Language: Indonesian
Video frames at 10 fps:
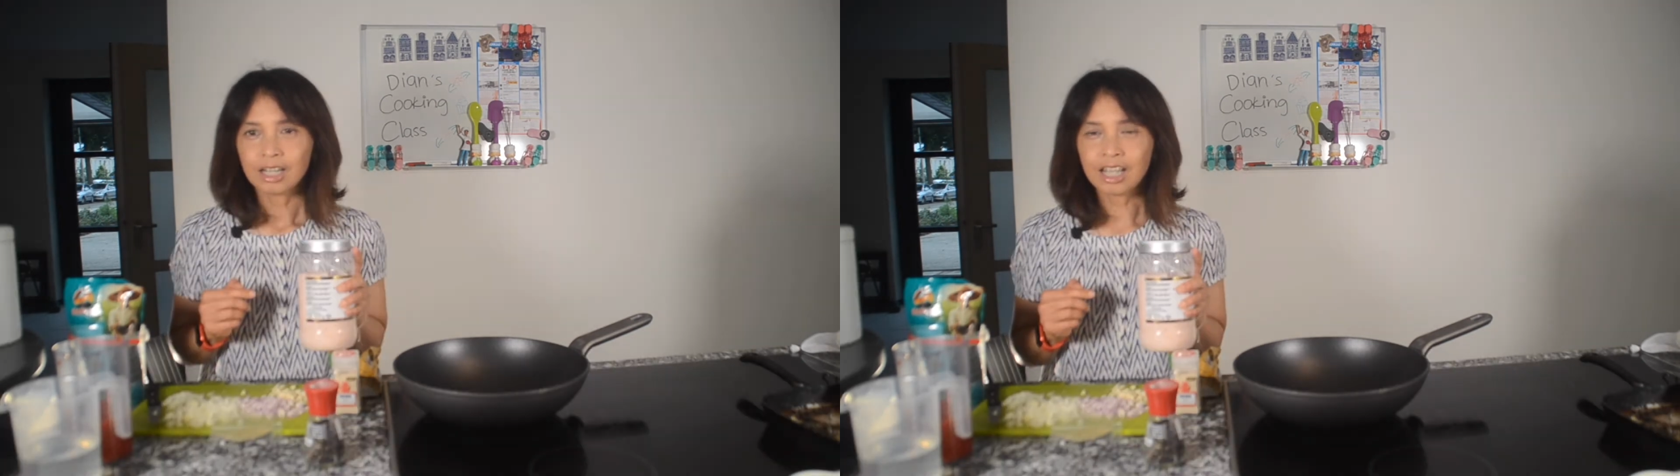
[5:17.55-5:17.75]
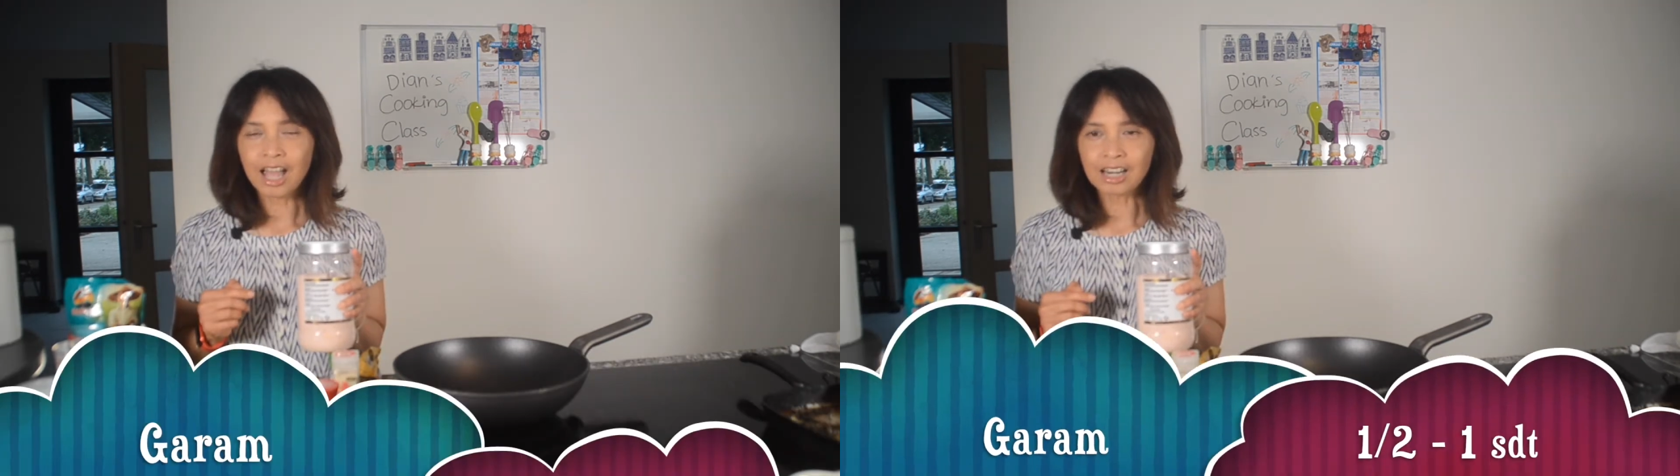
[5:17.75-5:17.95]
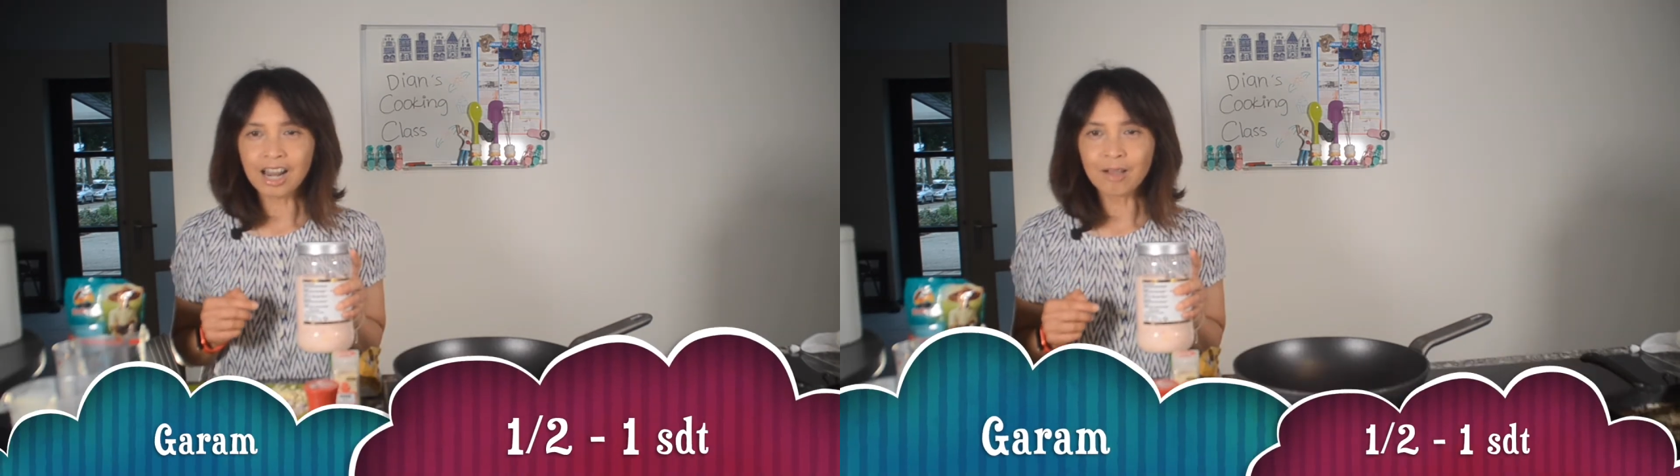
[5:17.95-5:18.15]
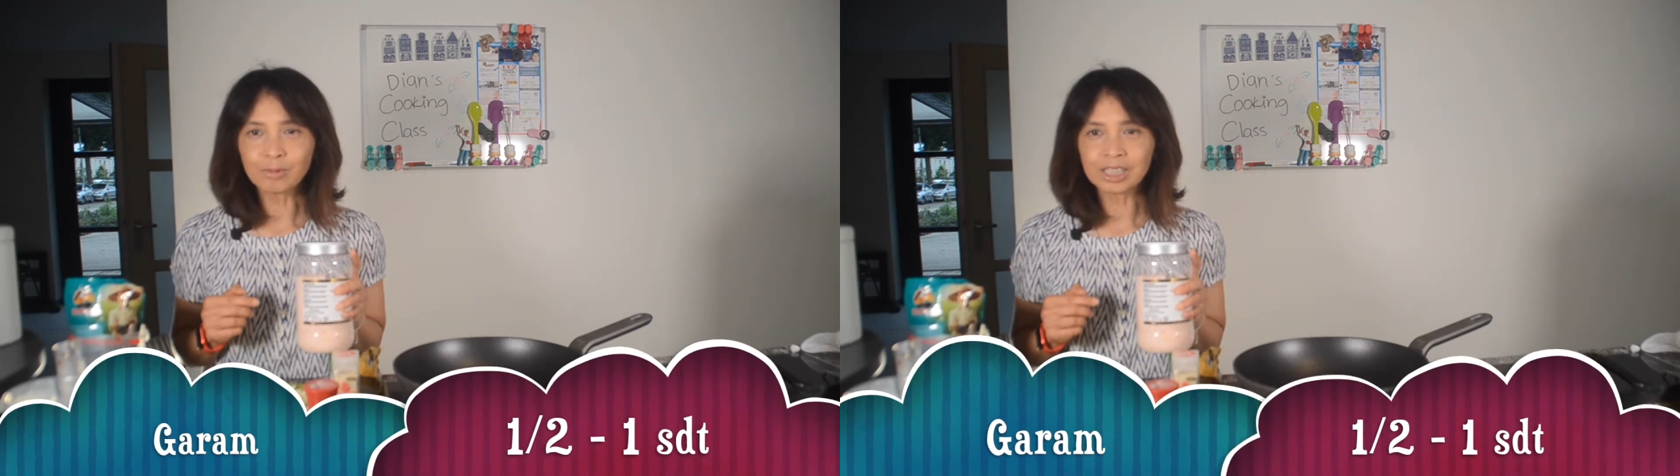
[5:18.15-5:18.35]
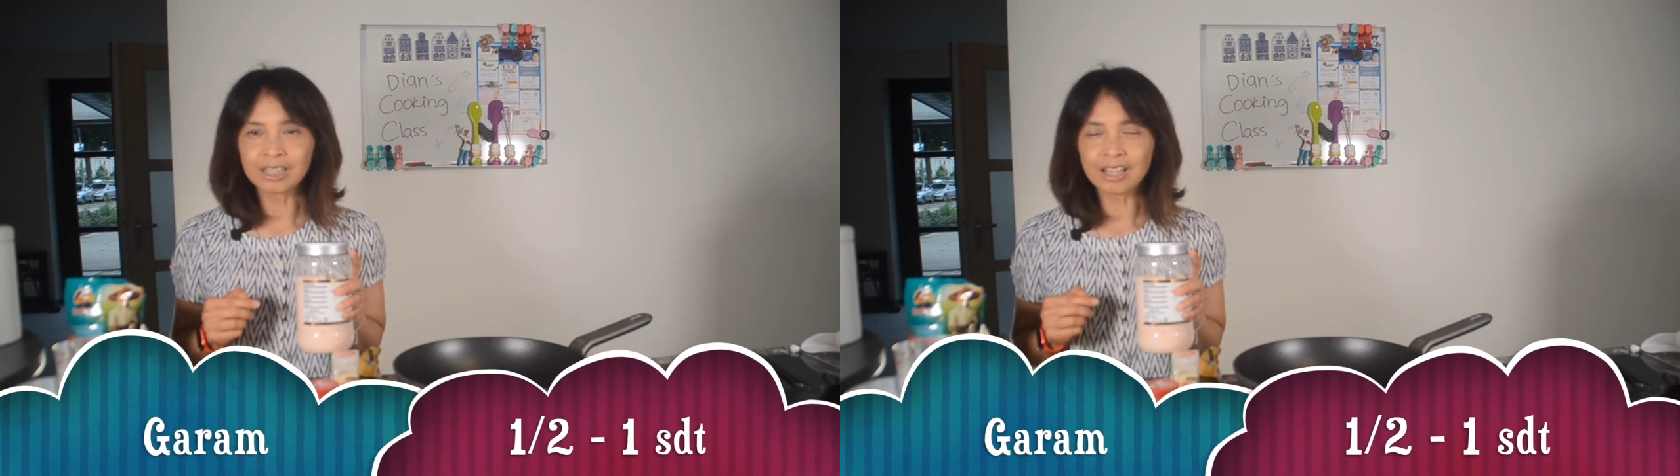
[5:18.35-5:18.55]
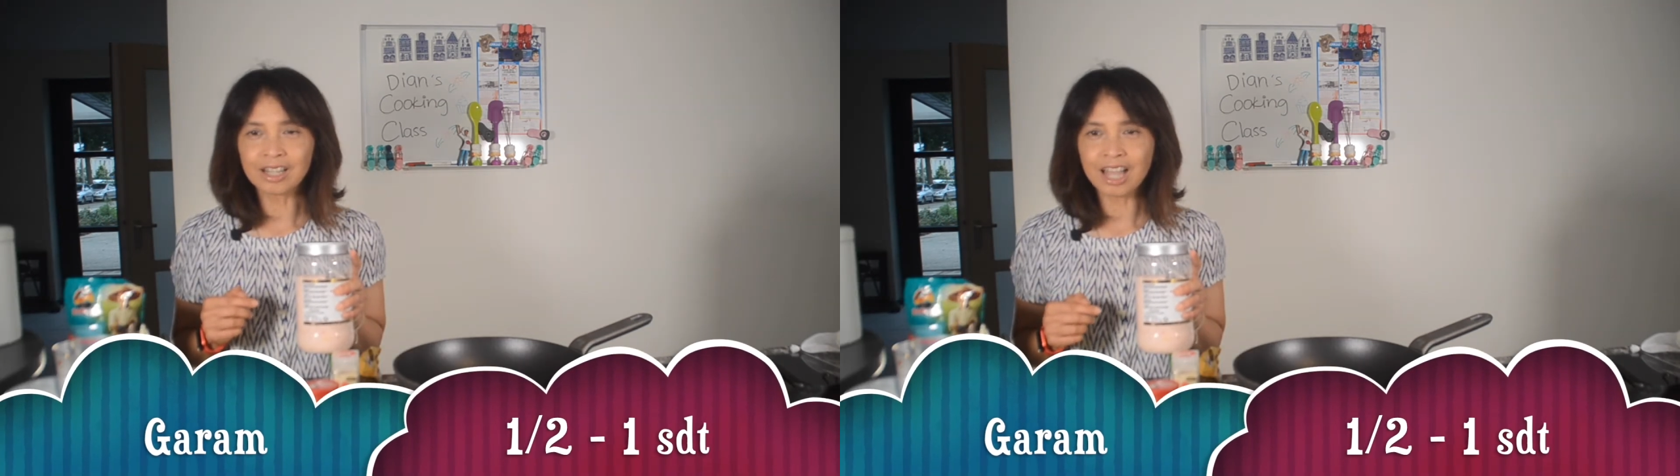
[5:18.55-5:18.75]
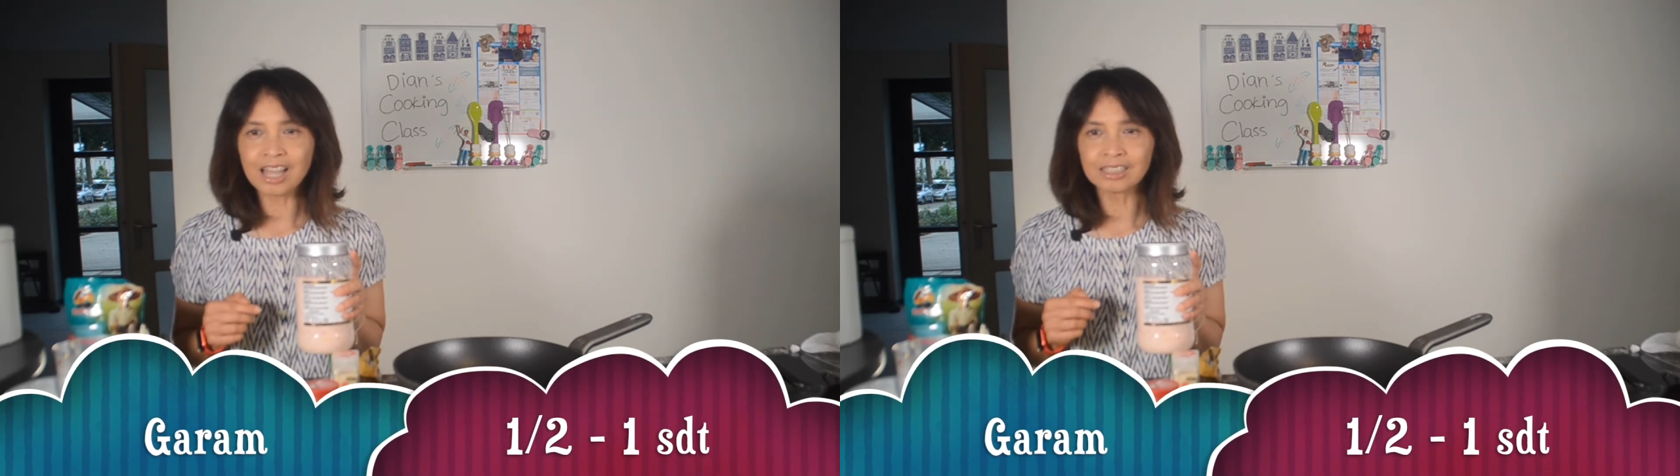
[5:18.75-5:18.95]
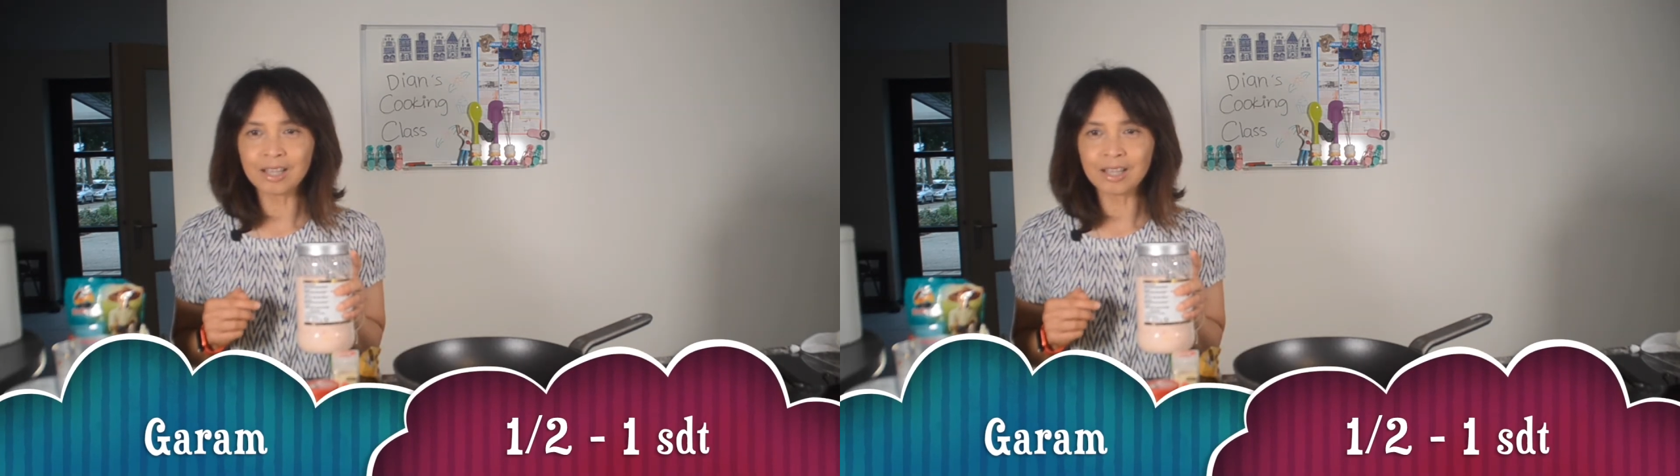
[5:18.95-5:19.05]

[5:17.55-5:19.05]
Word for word: garam setengah